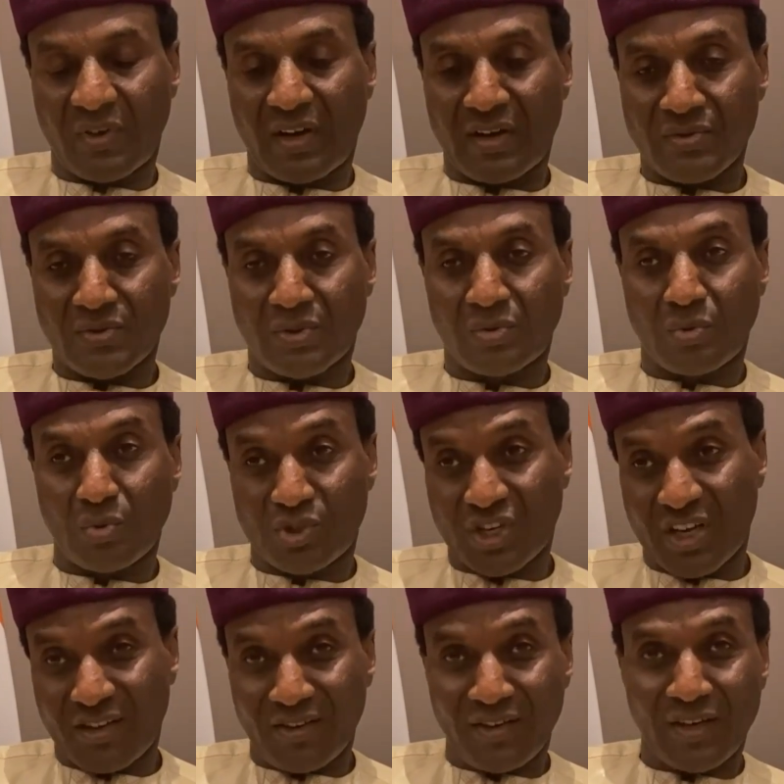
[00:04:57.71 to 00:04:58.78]
إذا
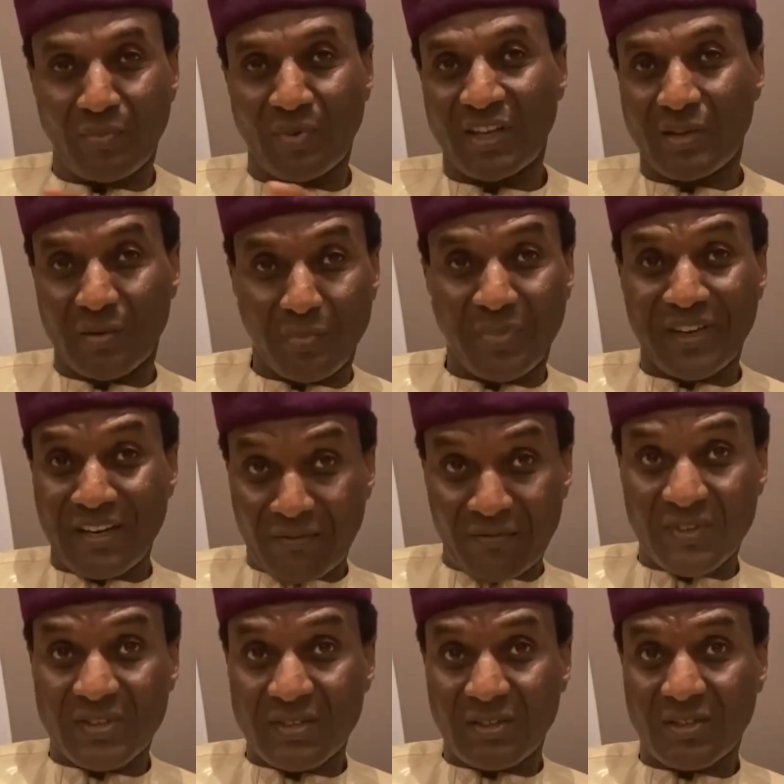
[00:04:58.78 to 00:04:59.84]
لاحظنا أن المبدأ
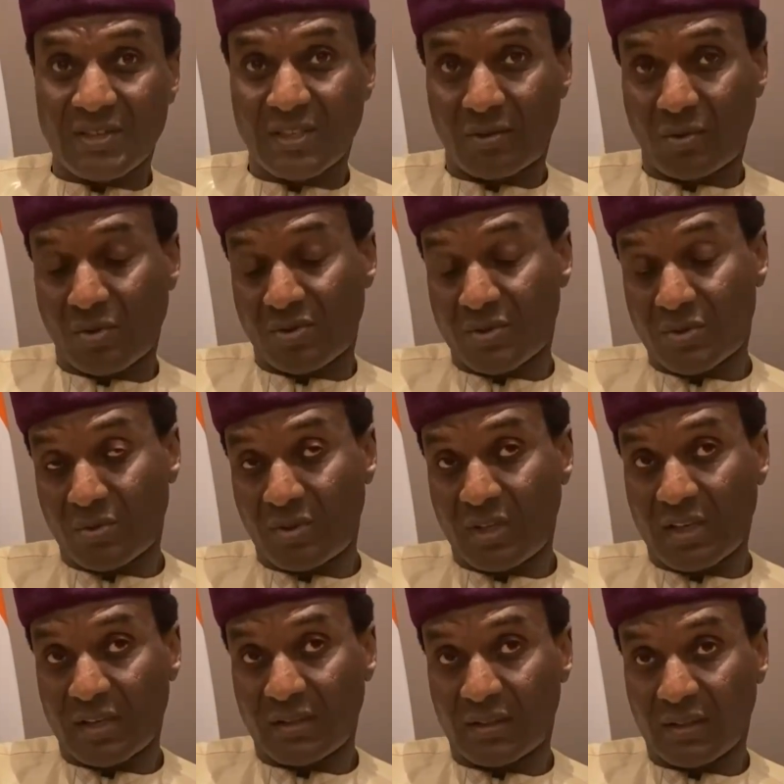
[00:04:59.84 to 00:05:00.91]
السياسي
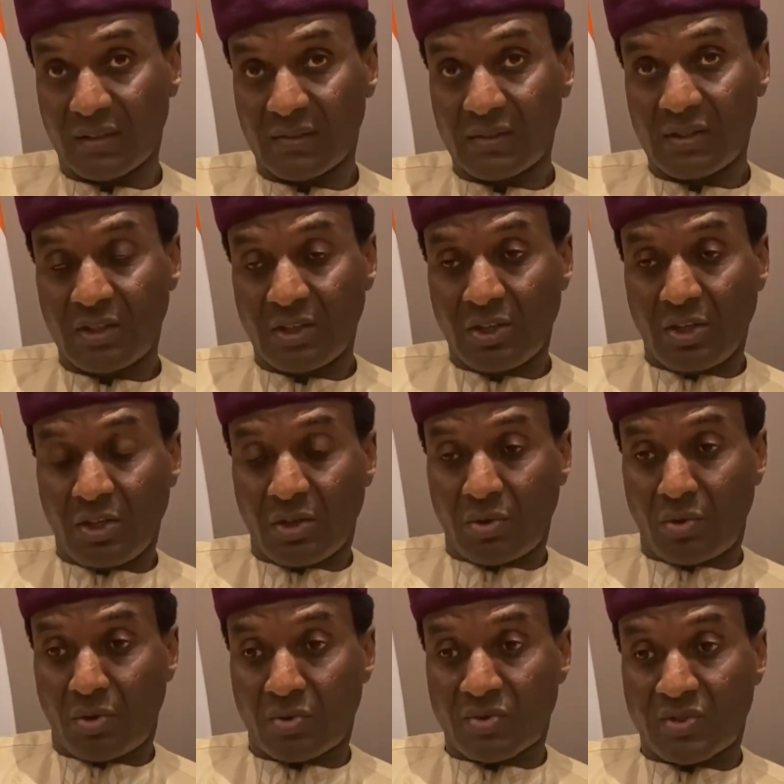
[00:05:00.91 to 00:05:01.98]
والعسكري قد يأخذ زمام